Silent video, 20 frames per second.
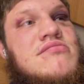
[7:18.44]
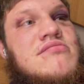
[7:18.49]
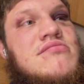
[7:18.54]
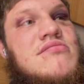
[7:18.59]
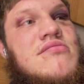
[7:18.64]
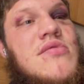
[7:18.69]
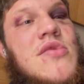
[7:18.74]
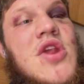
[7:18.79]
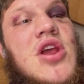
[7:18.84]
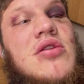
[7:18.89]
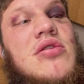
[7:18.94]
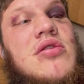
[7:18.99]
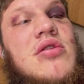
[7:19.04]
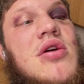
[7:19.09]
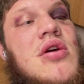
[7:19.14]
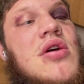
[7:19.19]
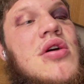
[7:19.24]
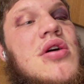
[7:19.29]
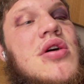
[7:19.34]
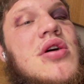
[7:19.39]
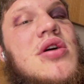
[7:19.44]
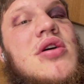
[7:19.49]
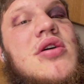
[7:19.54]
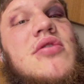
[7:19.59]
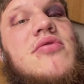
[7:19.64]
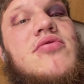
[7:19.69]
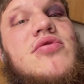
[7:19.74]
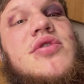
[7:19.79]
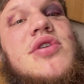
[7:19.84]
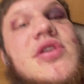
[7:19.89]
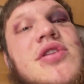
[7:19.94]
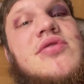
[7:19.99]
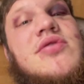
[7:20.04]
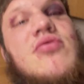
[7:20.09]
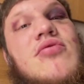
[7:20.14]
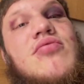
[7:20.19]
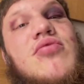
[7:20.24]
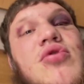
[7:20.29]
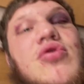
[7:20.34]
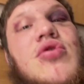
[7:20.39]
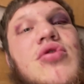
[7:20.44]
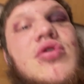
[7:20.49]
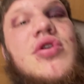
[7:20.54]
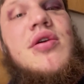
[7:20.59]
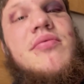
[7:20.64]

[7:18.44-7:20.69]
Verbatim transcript: Нет. А вот к этому бою я